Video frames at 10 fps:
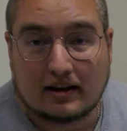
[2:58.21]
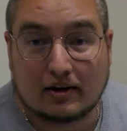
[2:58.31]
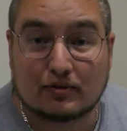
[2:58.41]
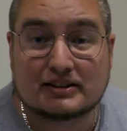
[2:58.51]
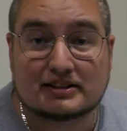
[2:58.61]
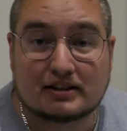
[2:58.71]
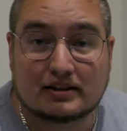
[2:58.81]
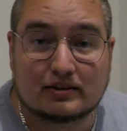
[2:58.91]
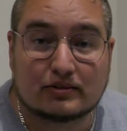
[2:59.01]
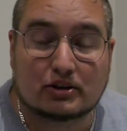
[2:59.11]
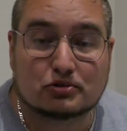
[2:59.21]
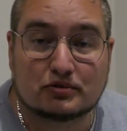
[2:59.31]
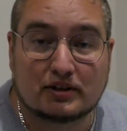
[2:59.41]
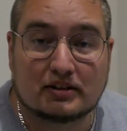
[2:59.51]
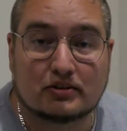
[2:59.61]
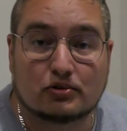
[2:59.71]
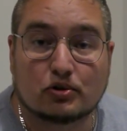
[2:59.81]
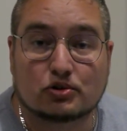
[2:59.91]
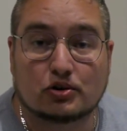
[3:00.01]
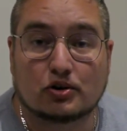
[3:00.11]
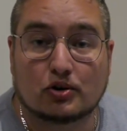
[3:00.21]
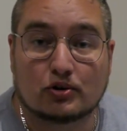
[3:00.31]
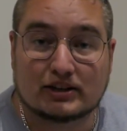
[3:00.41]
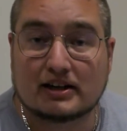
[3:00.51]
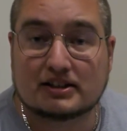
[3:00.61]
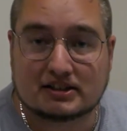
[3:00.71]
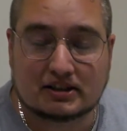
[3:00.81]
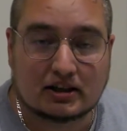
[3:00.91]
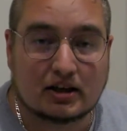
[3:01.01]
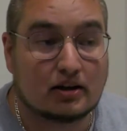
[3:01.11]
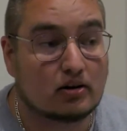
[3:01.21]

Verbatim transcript: Et en fait, on a trouvé notre hôtel ici et